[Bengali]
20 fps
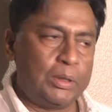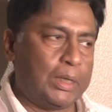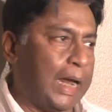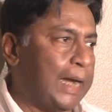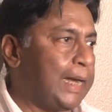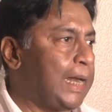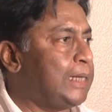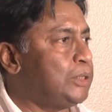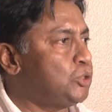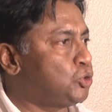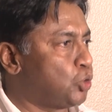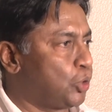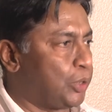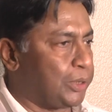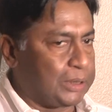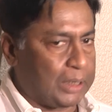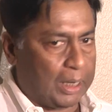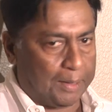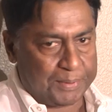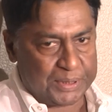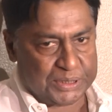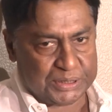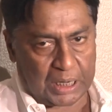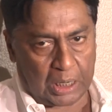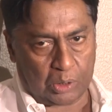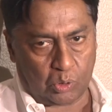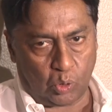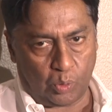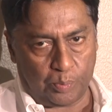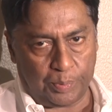নানান চরিত্র
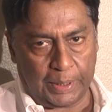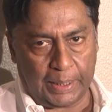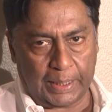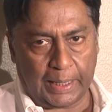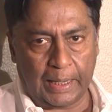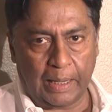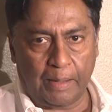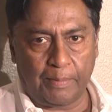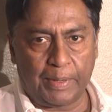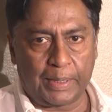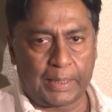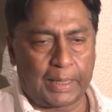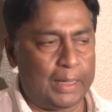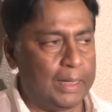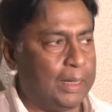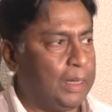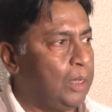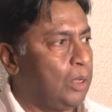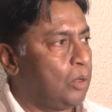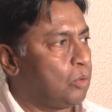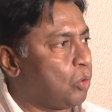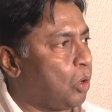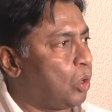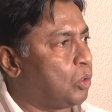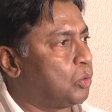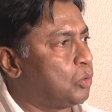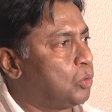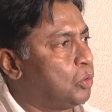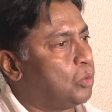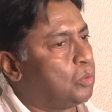আবিষ্কার করবে এখানে আমাকে
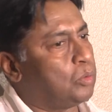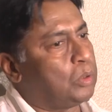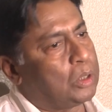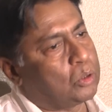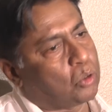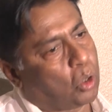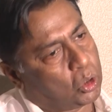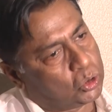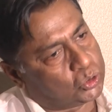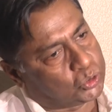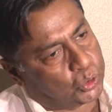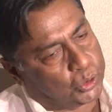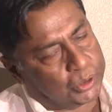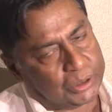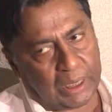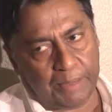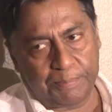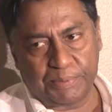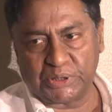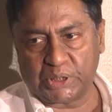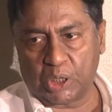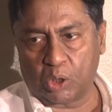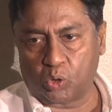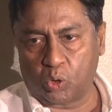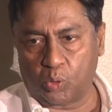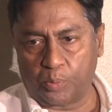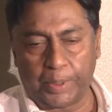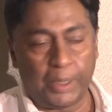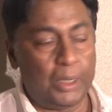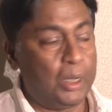কখনো খল চরিত্র আবিষ্কার
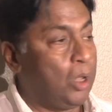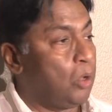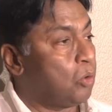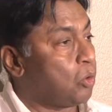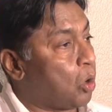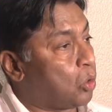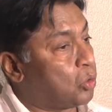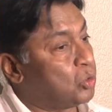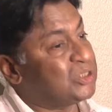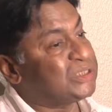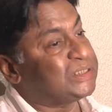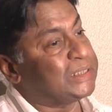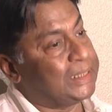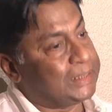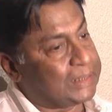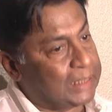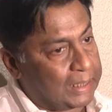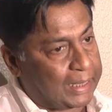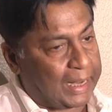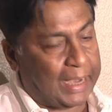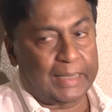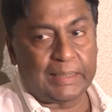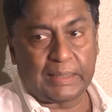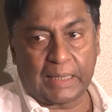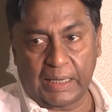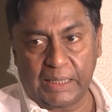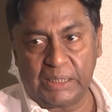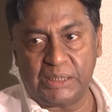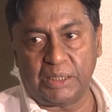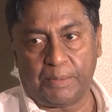করবে কখনো সেন্ট্রাল
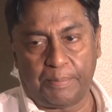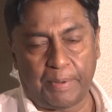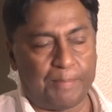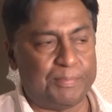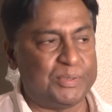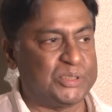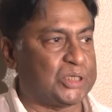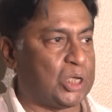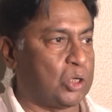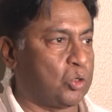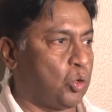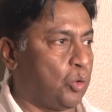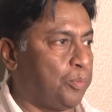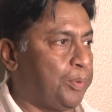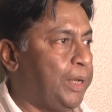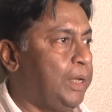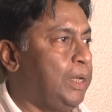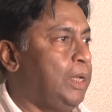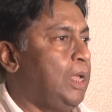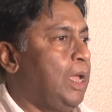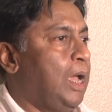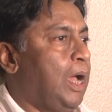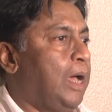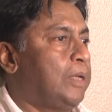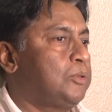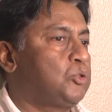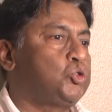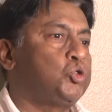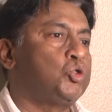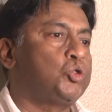ক্যারেক্টার হিসাবে আবিষ্কার করবে
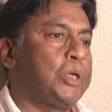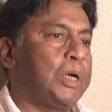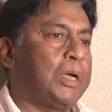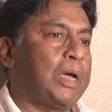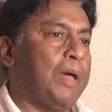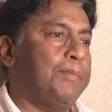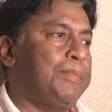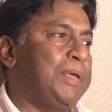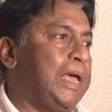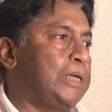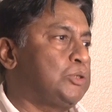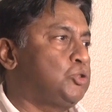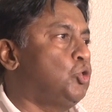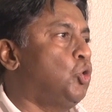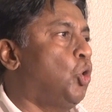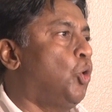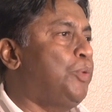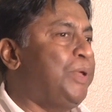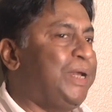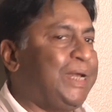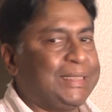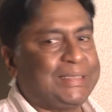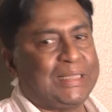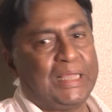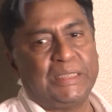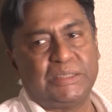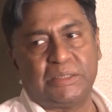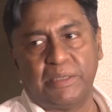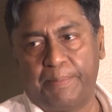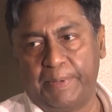সুতরাং আমি একজন অভিনেতা
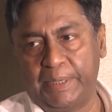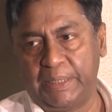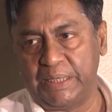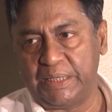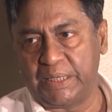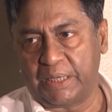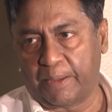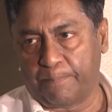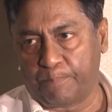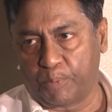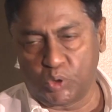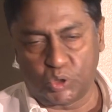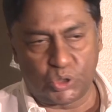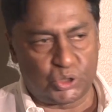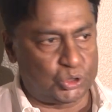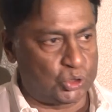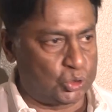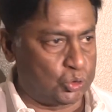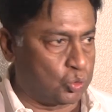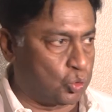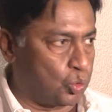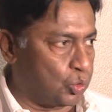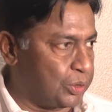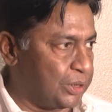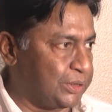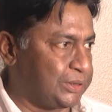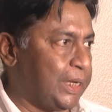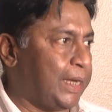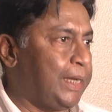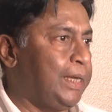হিসাবে নিজেকে প্রতিষ্ঠিত
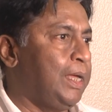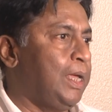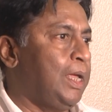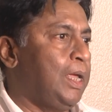করতে চাই